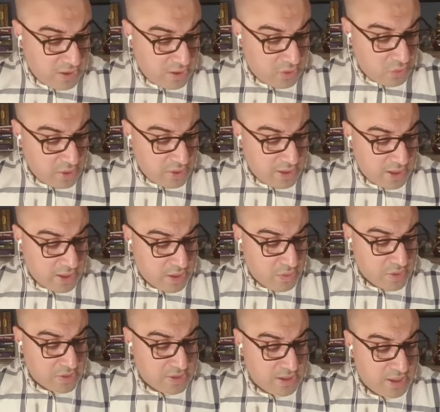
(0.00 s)
إخواني
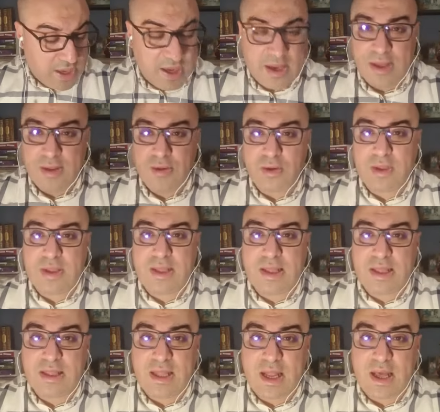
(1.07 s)
أخواتي على نقطة
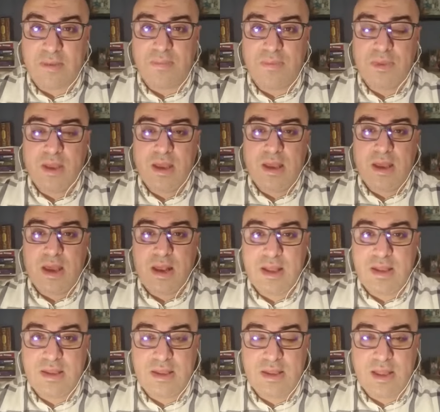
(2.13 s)
الإضراب
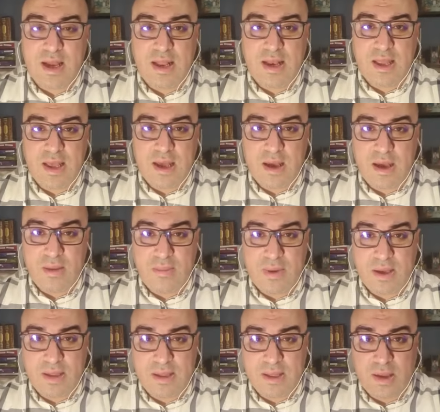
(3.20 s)
التي دعا لها
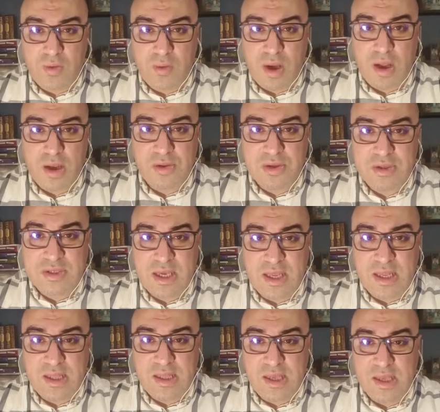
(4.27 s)
بعض الإخوة
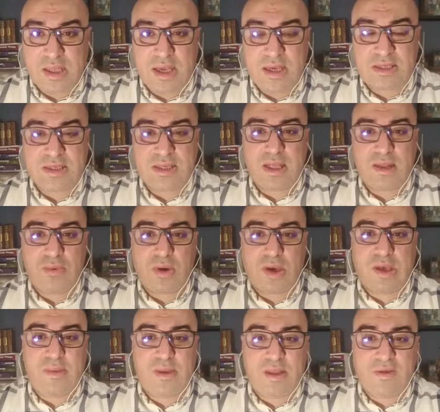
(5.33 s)
الجزائريين خاصة
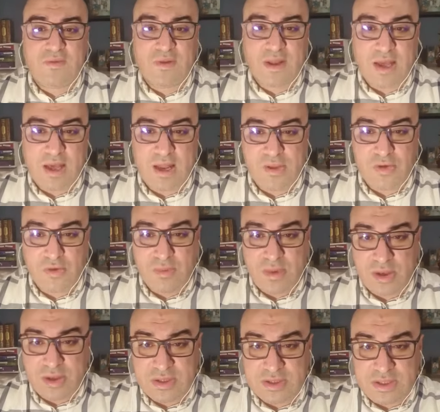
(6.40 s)
المقيمين في الخارج ومن
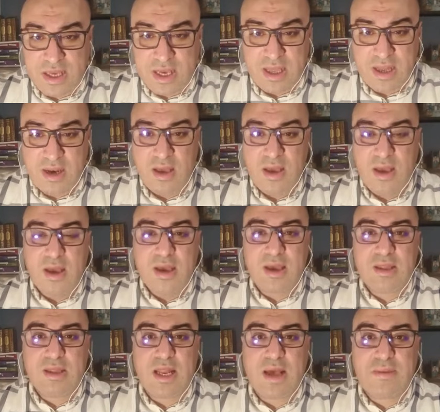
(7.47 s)
الجزائر
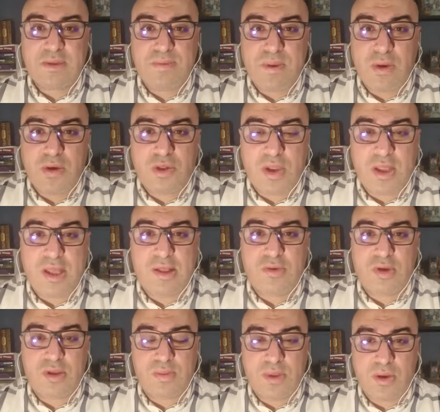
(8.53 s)
إضراب 27
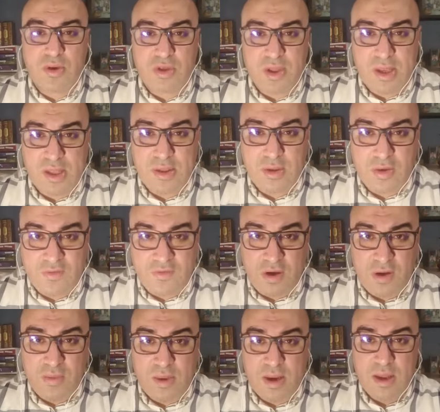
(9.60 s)
و 28
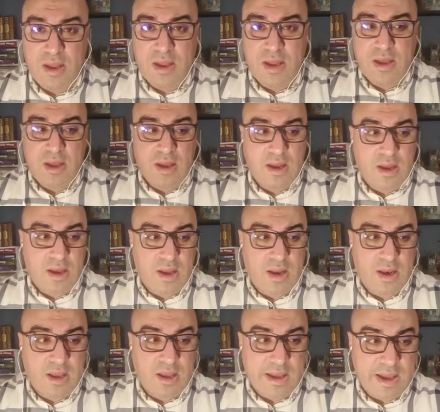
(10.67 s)
نوفمبر آه،
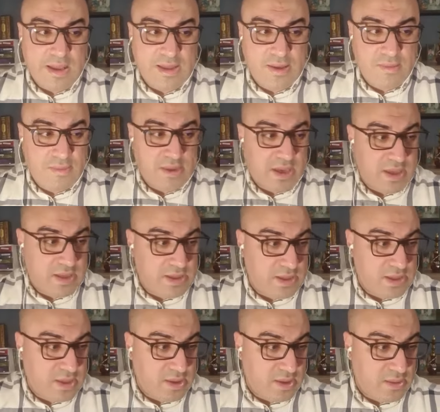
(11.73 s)
القادم
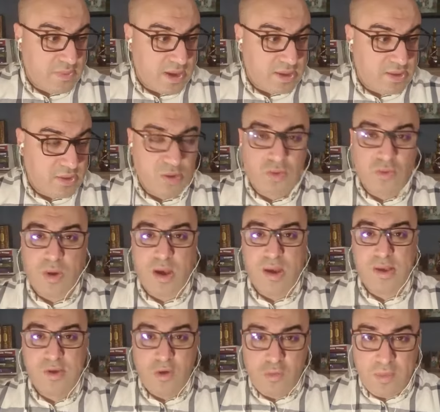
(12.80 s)
يعني بعد غدوة
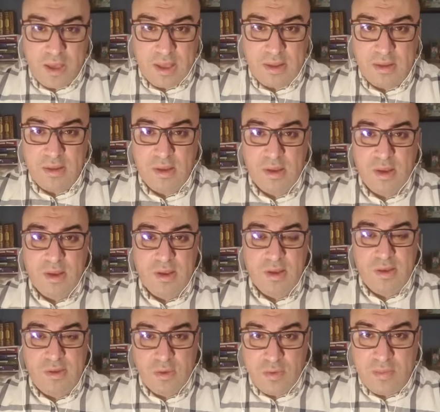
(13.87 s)
يومين
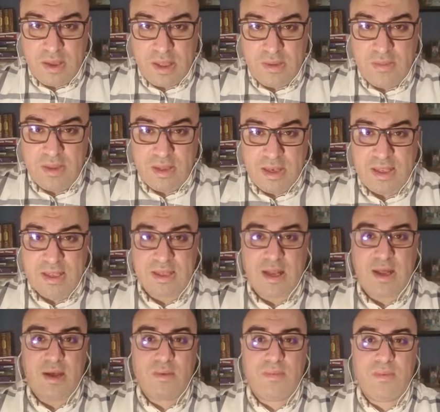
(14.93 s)
يومين من
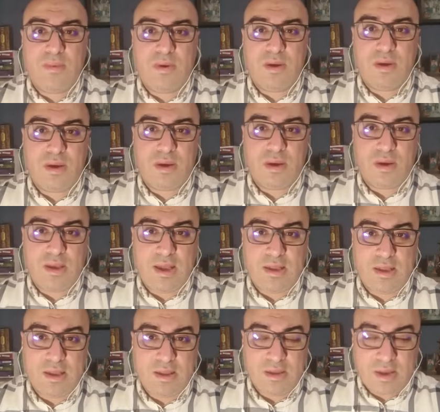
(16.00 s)
الإضراب آه،
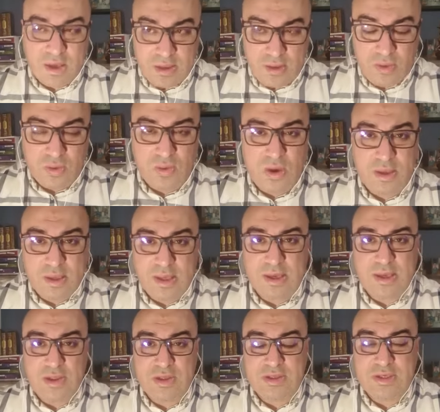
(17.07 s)
يعني نقدروا احنا
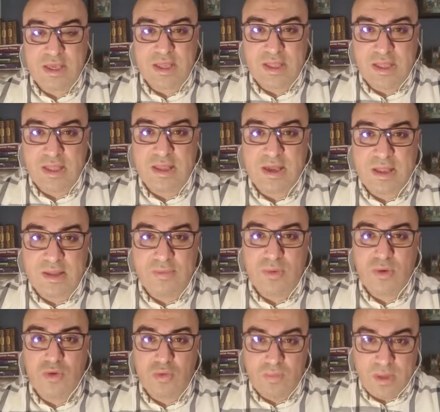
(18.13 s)
كجزائريين نقدموا
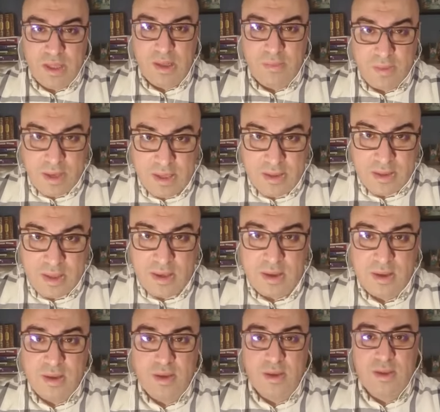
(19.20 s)
يومين لبلادنا
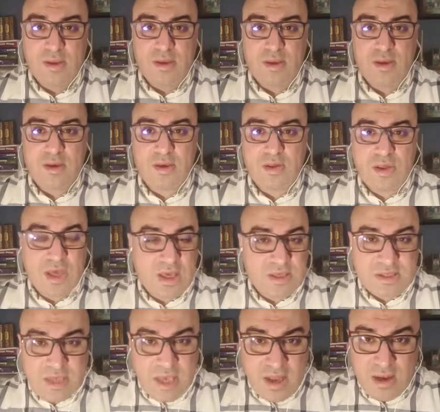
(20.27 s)
آه، شيء
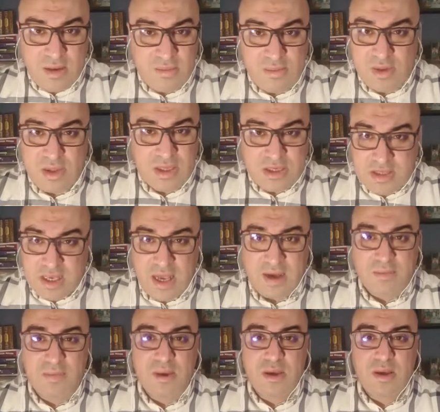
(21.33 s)
سهل ماشي
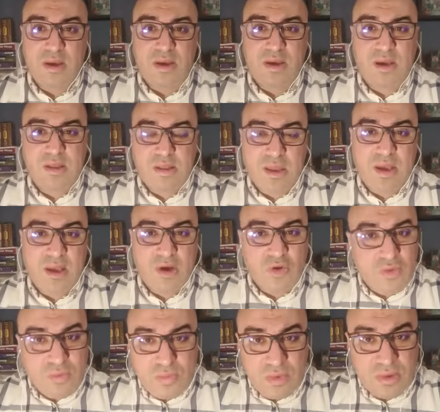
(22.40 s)
صعب أن
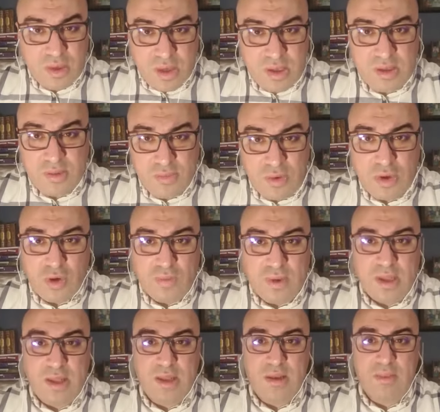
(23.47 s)
نقوم نقدموا
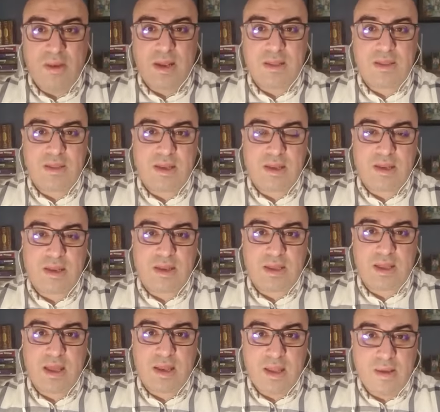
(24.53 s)
يومين لبلدنا
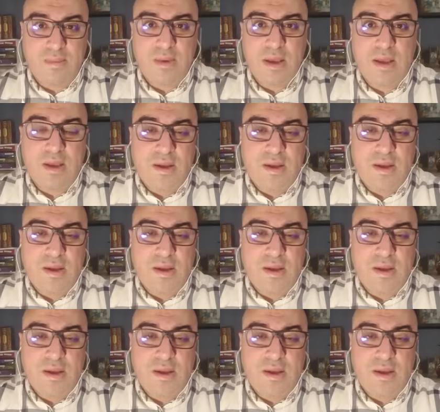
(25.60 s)
الكريم